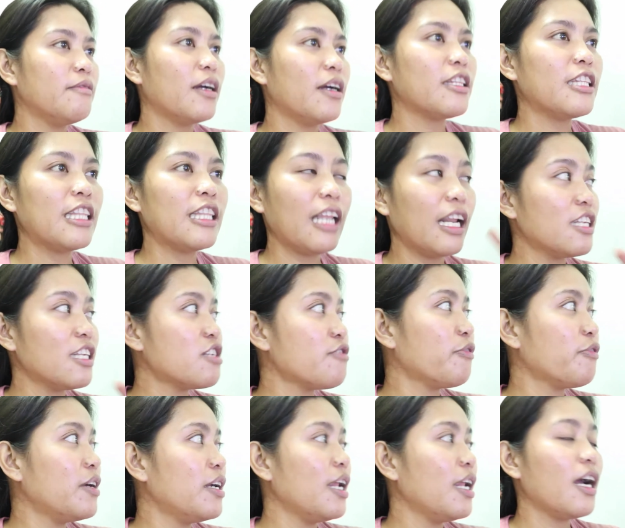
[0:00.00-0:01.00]

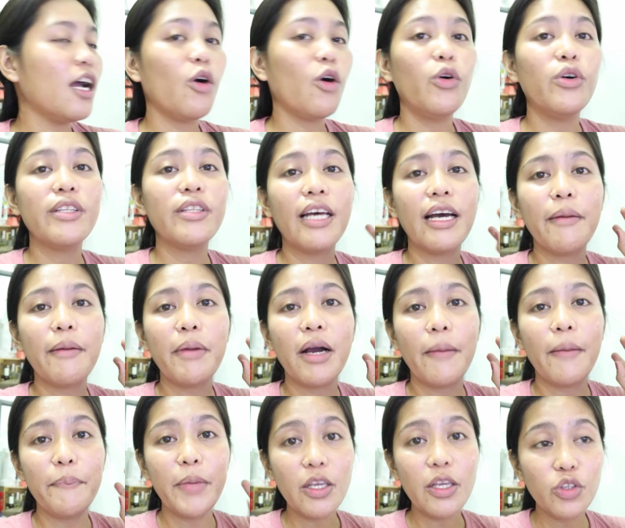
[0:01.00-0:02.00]
transfer lang ako ng mga
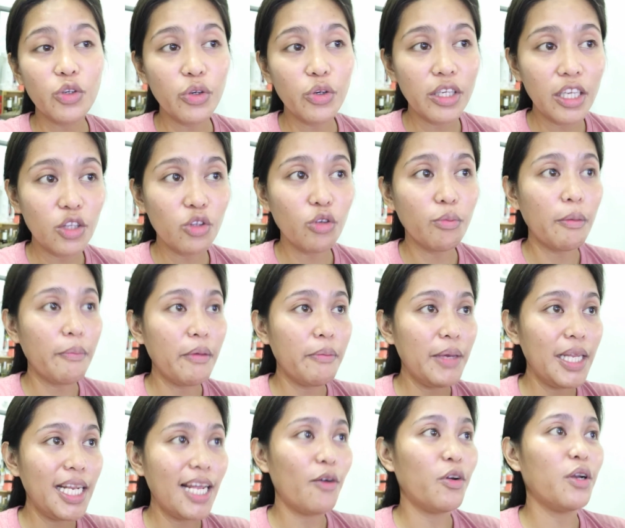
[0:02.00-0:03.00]
picture dito.
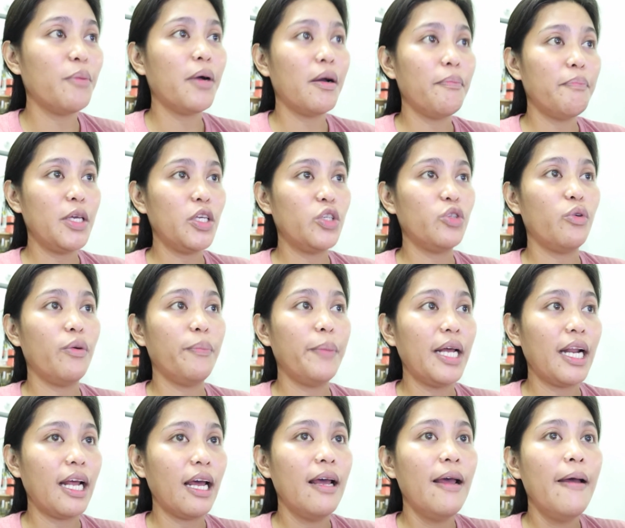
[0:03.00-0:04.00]
Mamimili ako ng mga picture
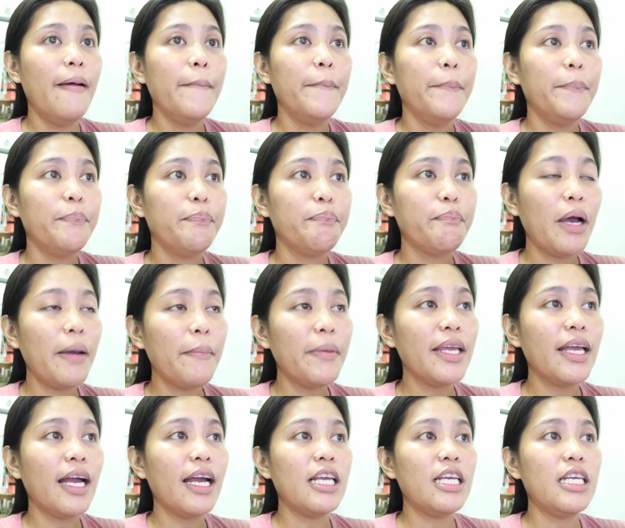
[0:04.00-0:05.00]
para
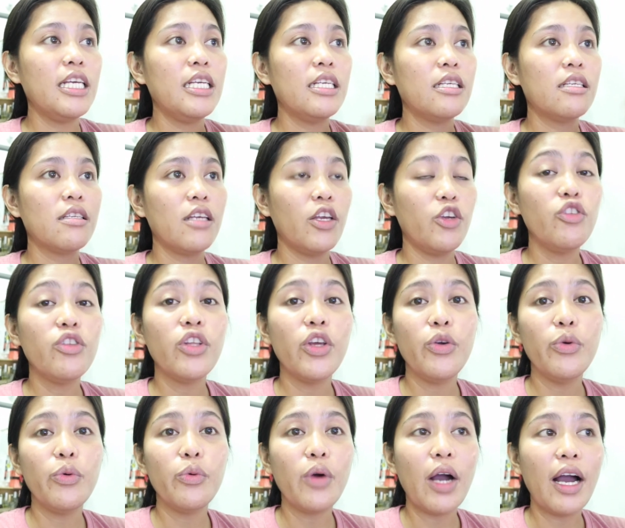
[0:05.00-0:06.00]
mamaya is, yun na
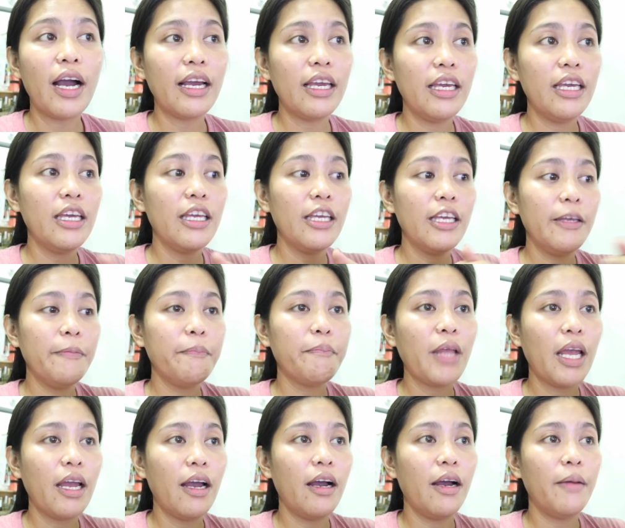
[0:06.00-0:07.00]
yung aking
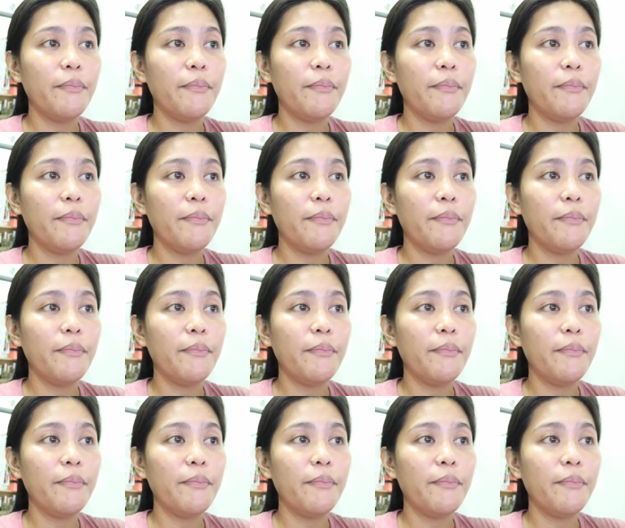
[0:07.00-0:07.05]
um,